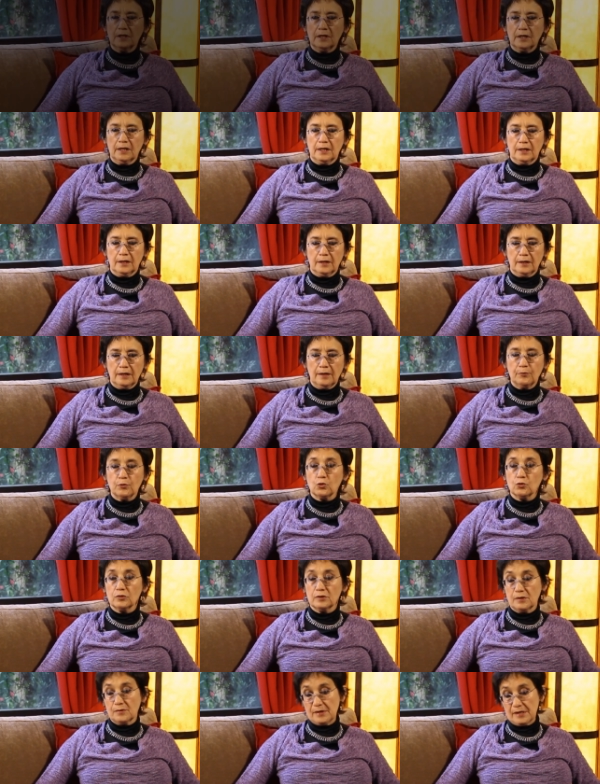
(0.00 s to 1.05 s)
de la
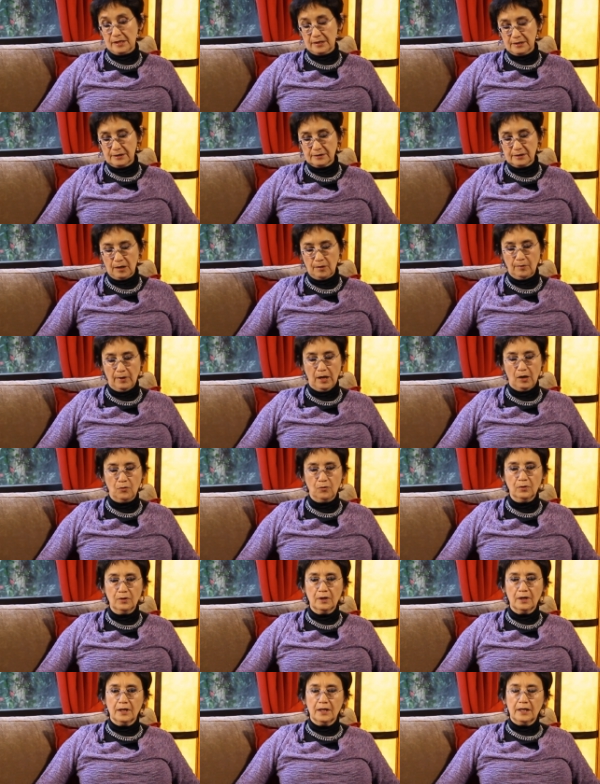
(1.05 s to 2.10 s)
productividad del trabajo
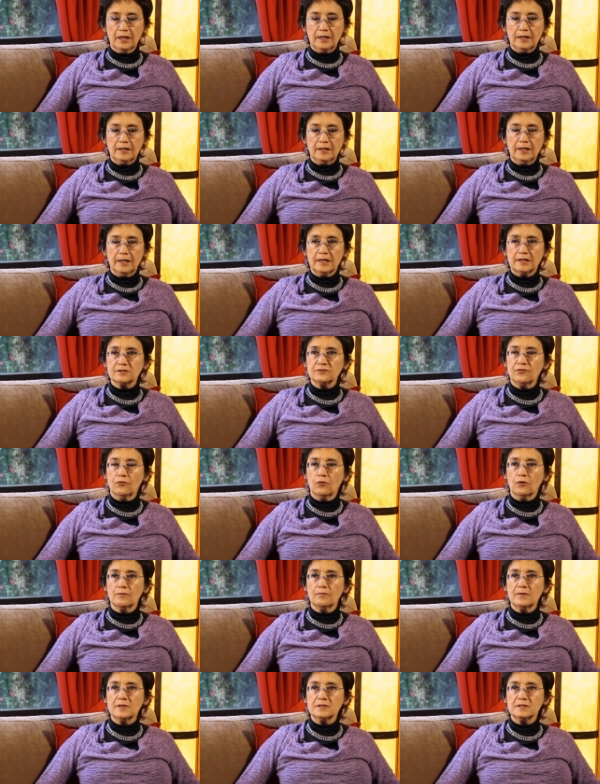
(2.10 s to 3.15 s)
y de las
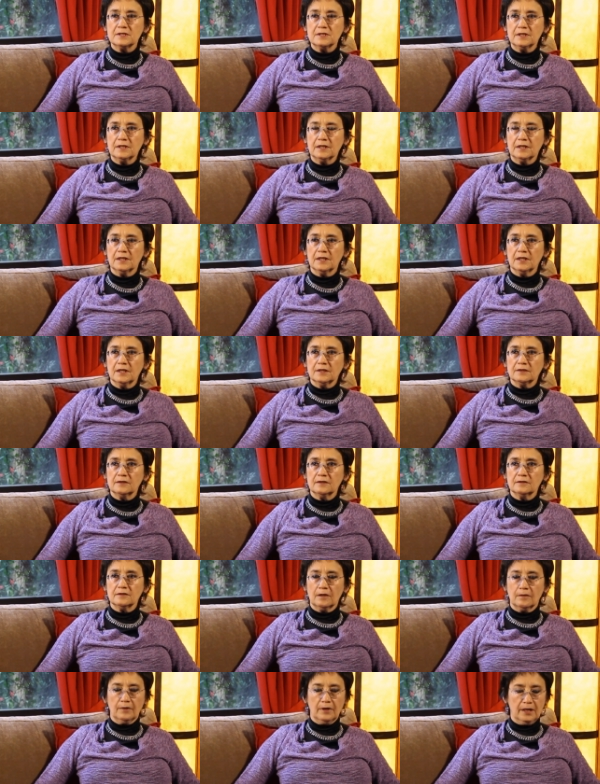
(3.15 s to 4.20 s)
formas de,
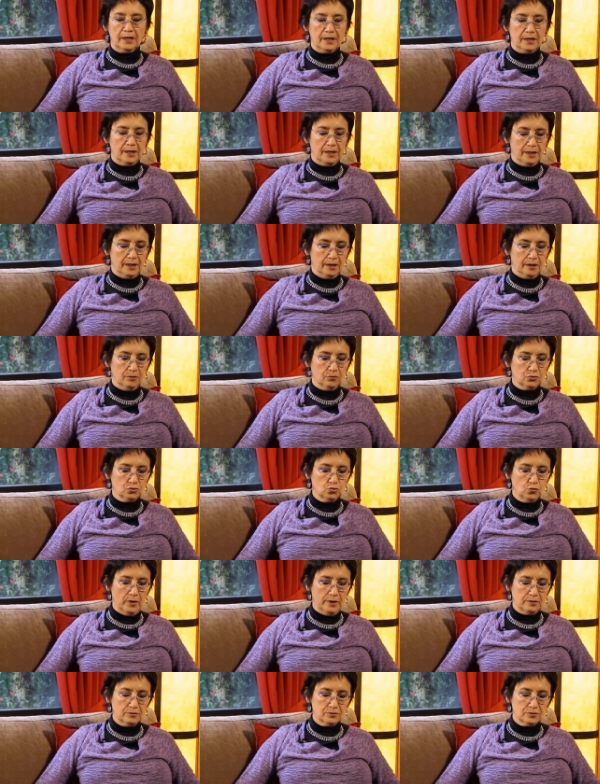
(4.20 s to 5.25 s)
trabajar los
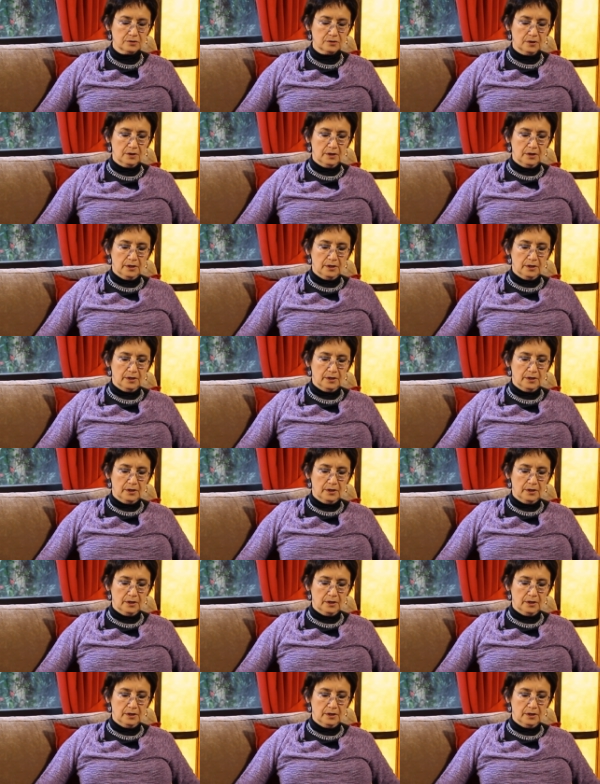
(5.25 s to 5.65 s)
suelos.